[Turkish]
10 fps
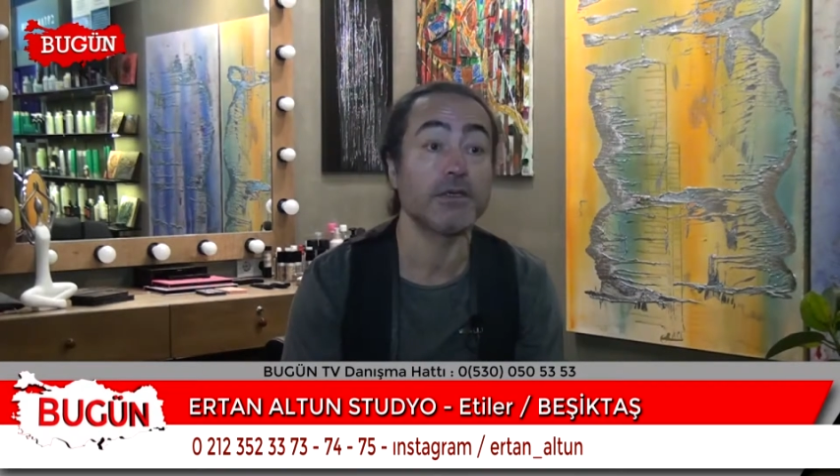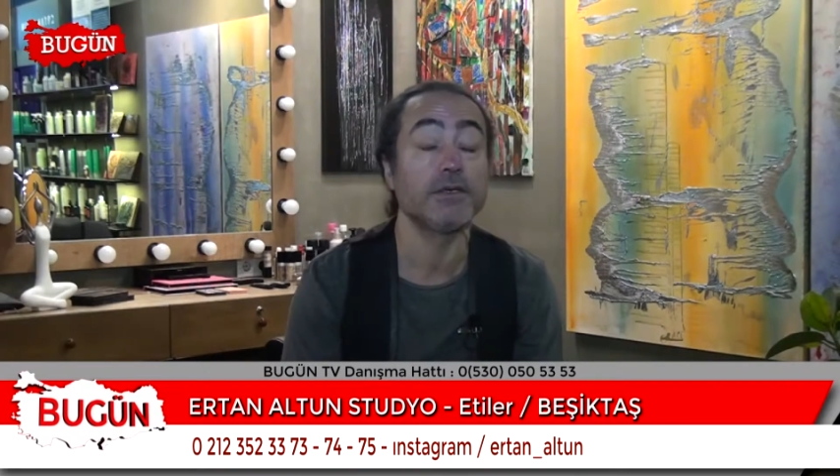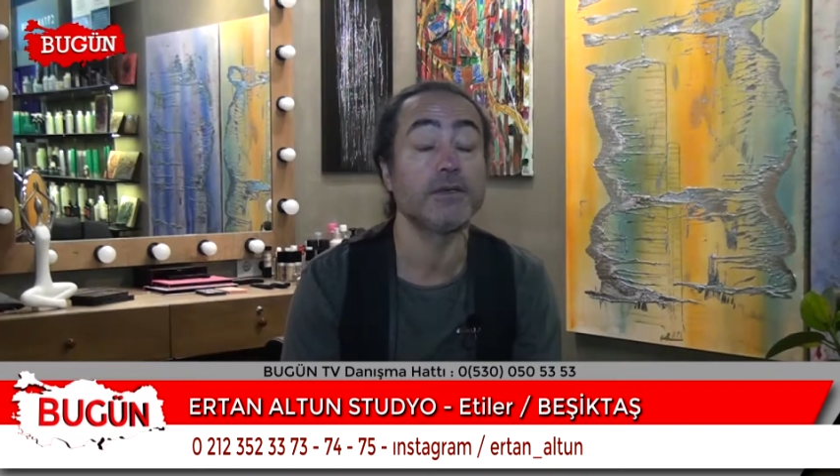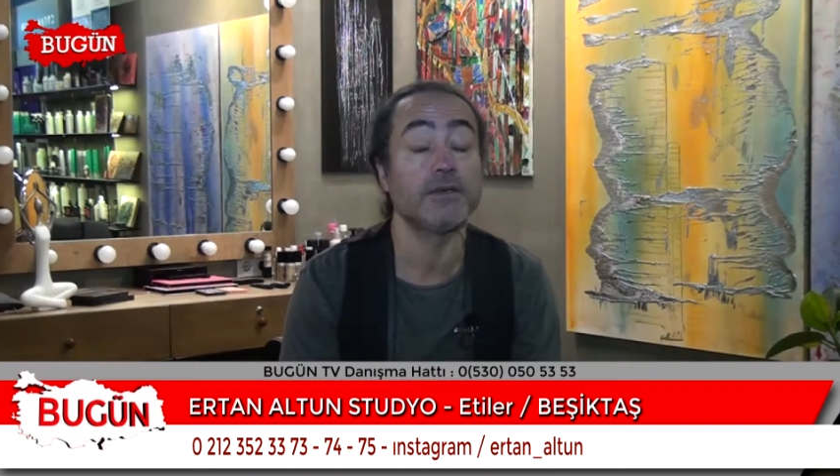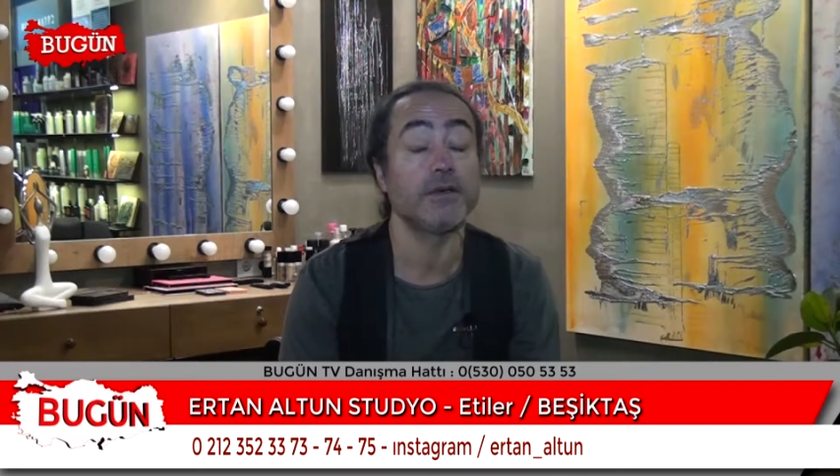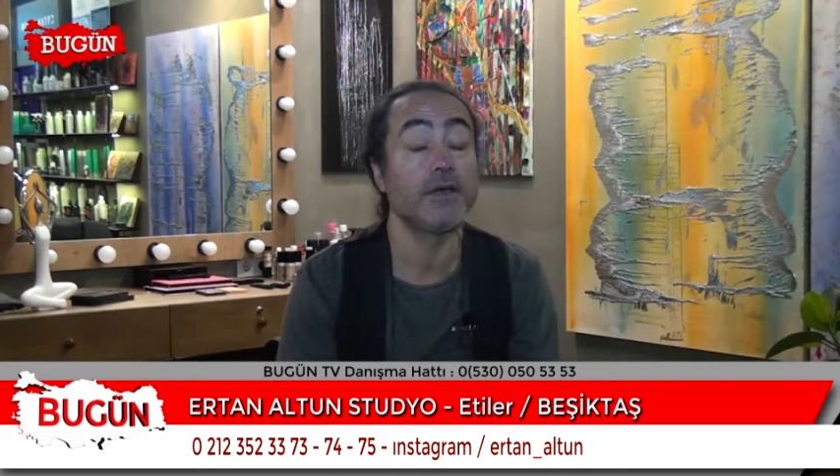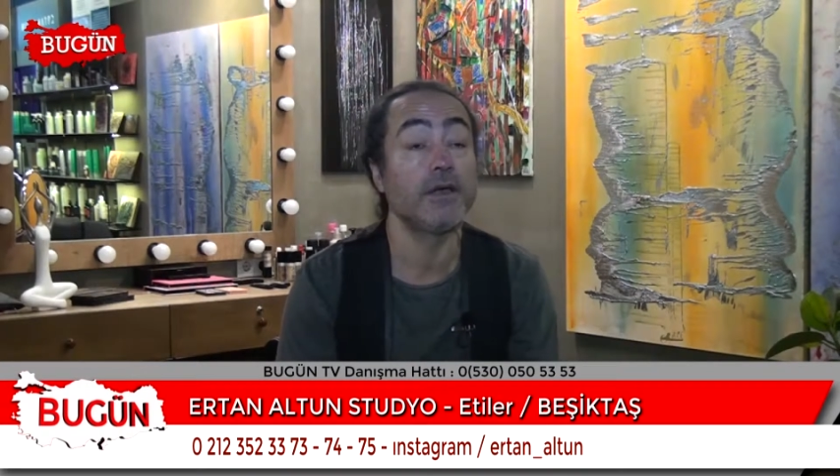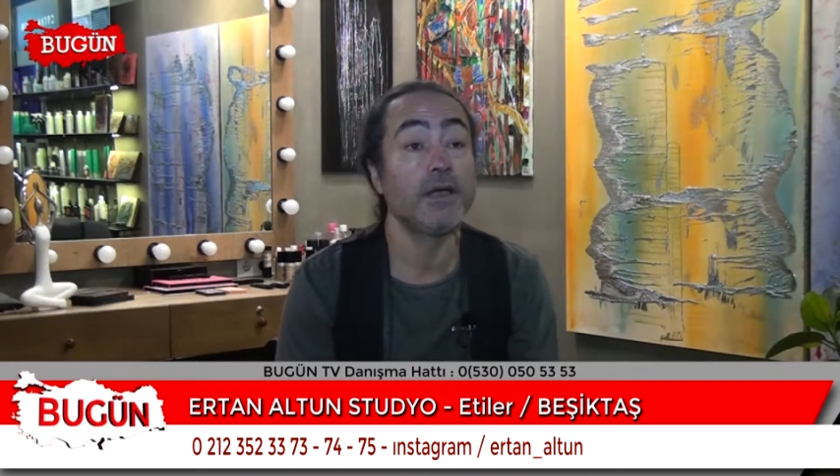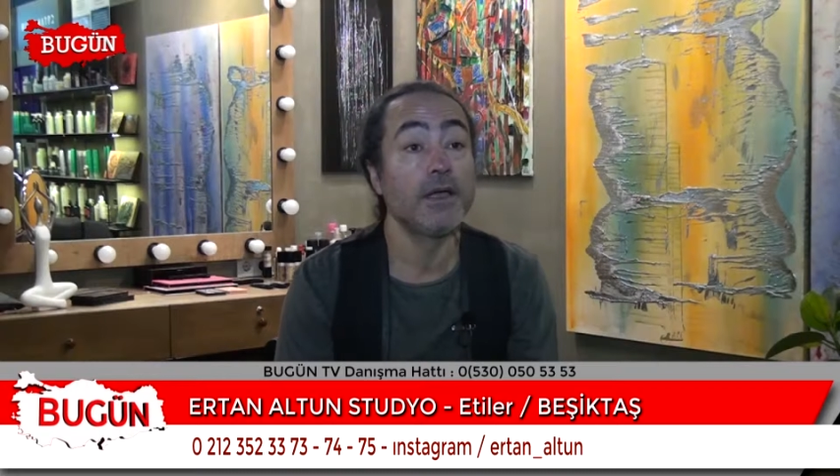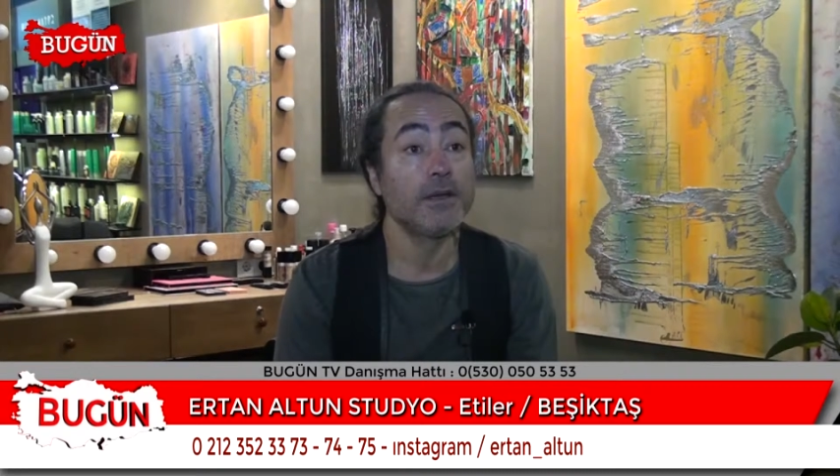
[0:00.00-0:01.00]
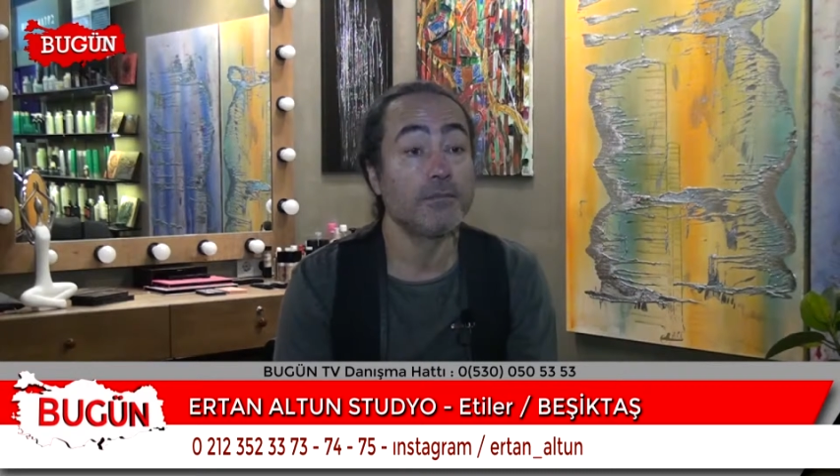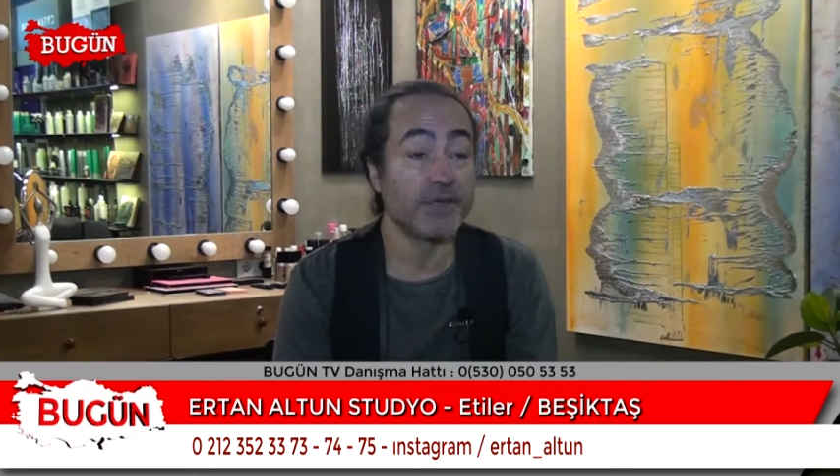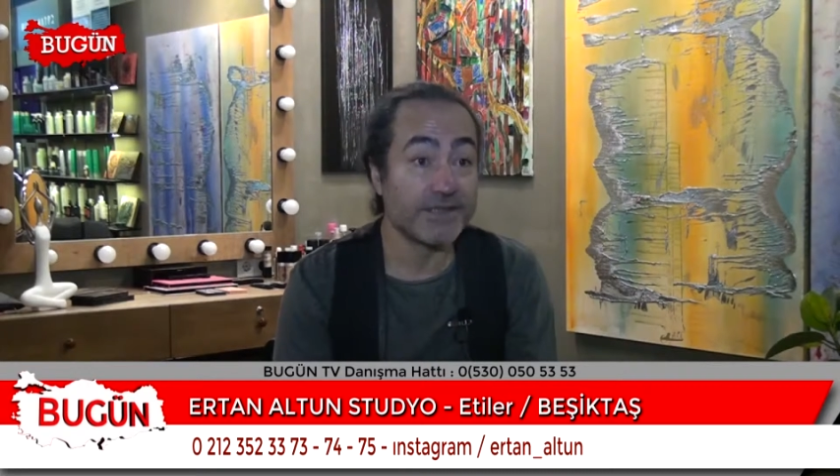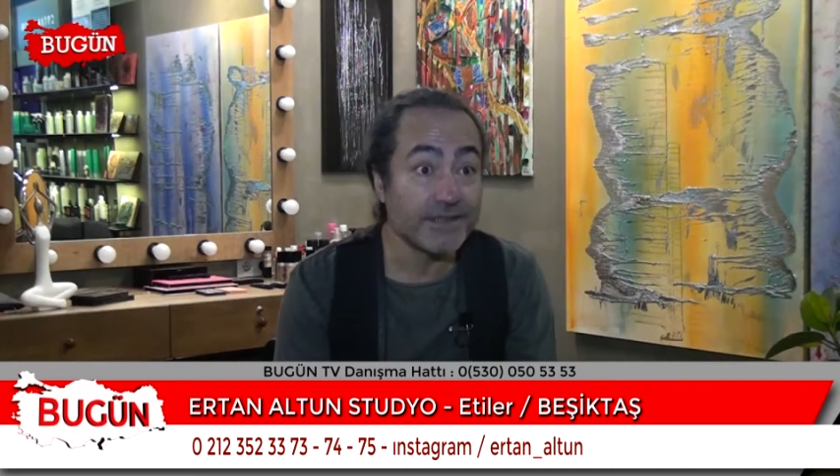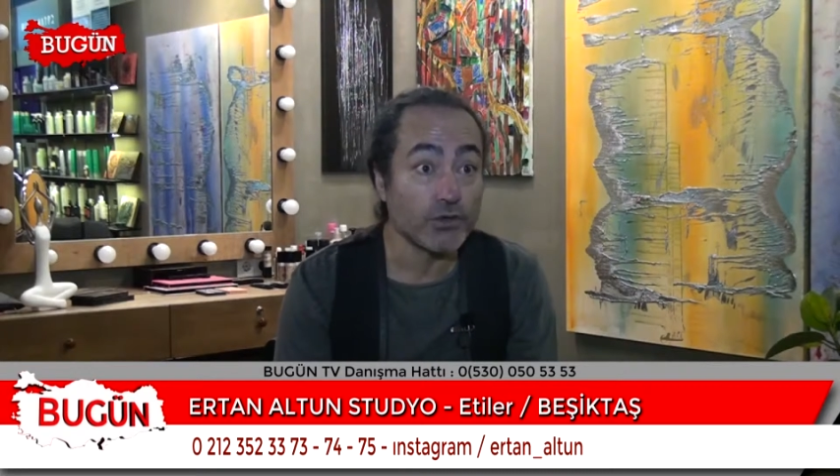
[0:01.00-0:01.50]
e,
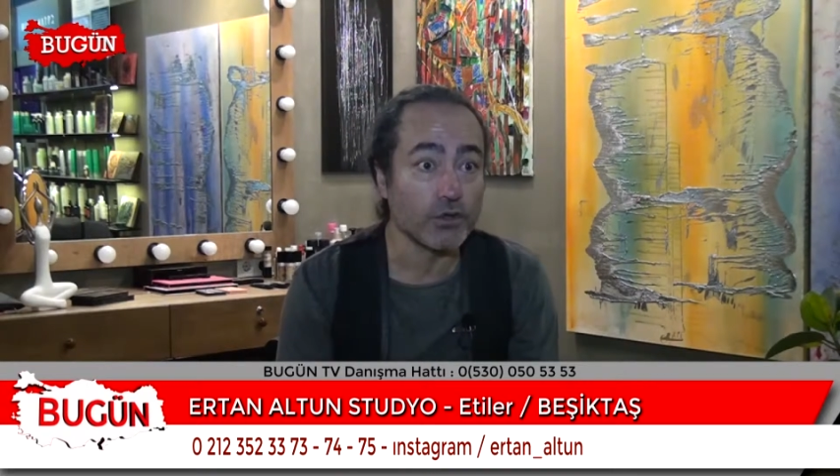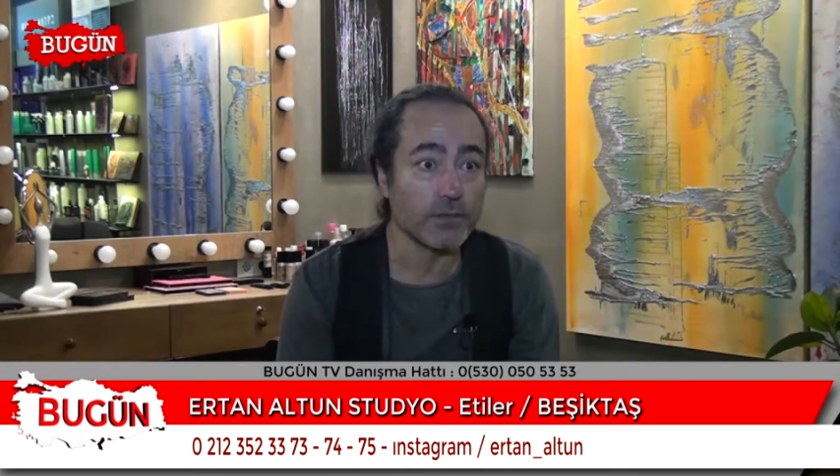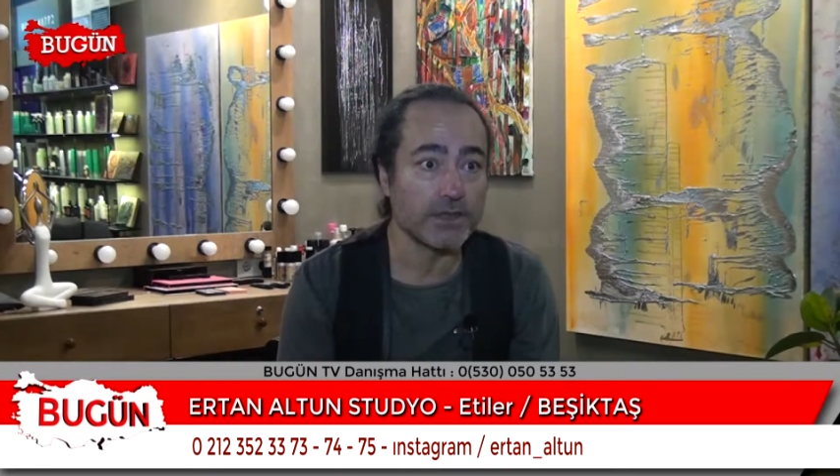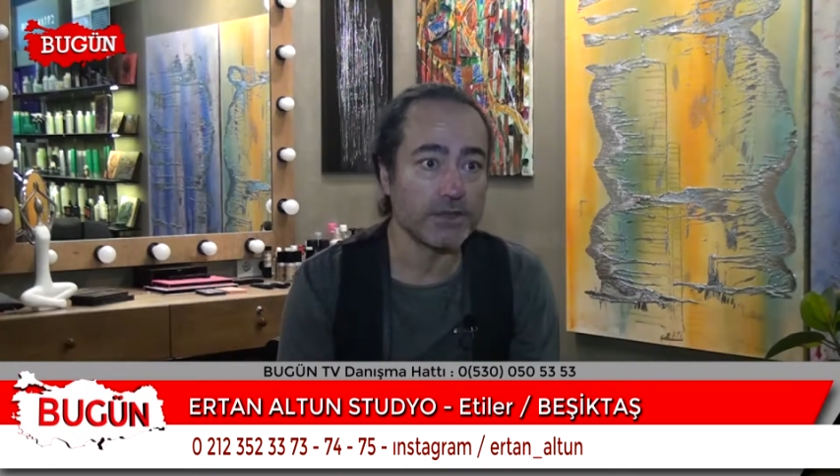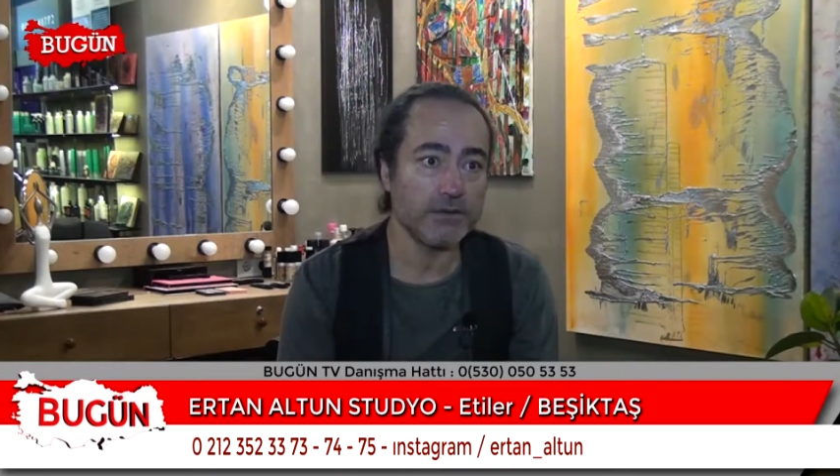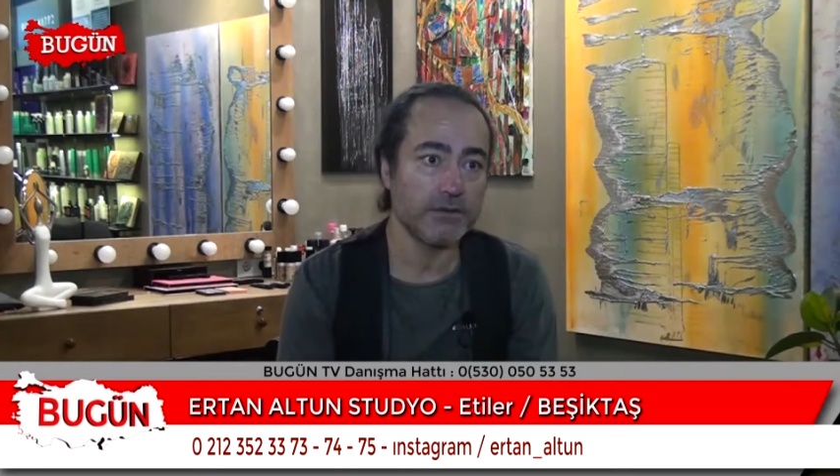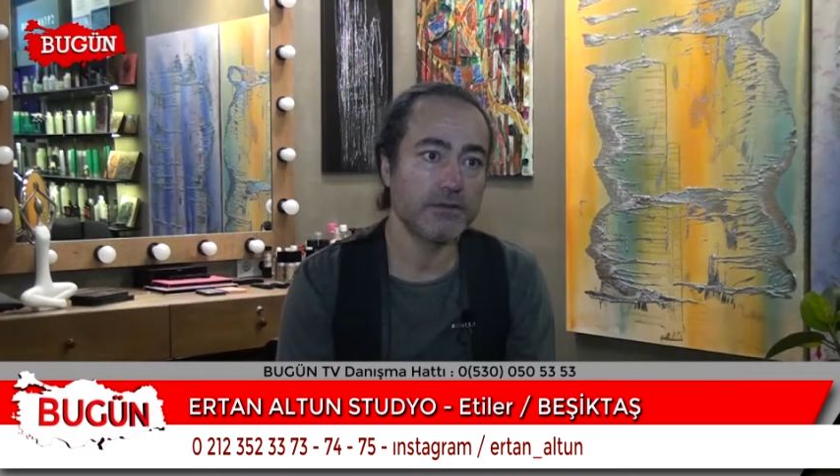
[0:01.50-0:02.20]
basit olmalı.